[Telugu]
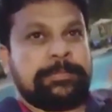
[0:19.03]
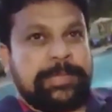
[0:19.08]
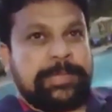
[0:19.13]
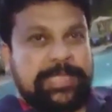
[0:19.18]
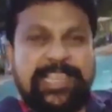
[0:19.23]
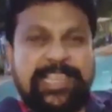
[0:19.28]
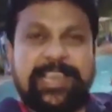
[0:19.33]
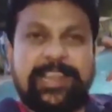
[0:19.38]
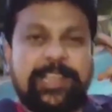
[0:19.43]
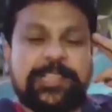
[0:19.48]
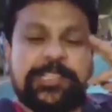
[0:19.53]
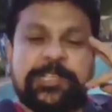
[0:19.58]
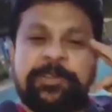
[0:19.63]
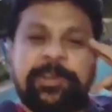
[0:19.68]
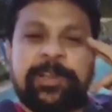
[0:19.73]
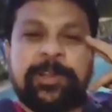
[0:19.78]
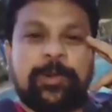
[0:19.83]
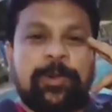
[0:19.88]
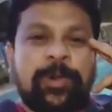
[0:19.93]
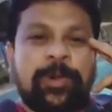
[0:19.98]
ప్రజారాజ్యం
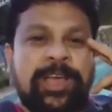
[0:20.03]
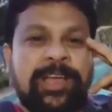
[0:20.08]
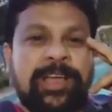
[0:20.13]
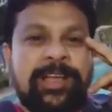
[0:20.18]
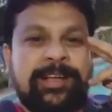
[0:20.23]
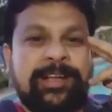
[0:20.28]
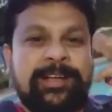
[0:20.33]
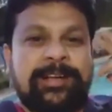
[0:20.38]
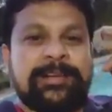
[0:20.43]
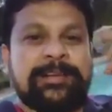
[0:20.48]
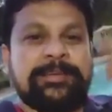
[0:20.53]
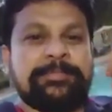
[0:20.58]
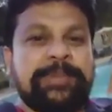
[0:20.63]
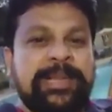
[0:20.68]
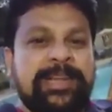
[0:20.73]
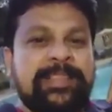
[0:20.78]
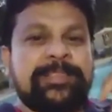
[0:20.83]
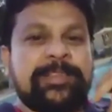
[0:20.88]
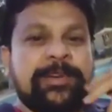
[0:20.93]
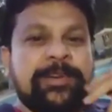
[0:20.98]
వరకు కూడా
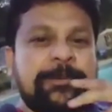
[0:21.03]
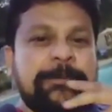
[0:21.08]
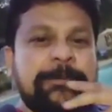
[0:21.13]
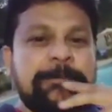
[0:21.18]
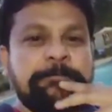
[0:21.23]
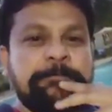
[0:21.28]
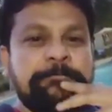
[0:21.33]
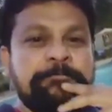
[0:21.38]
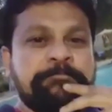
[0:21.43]
మనందరం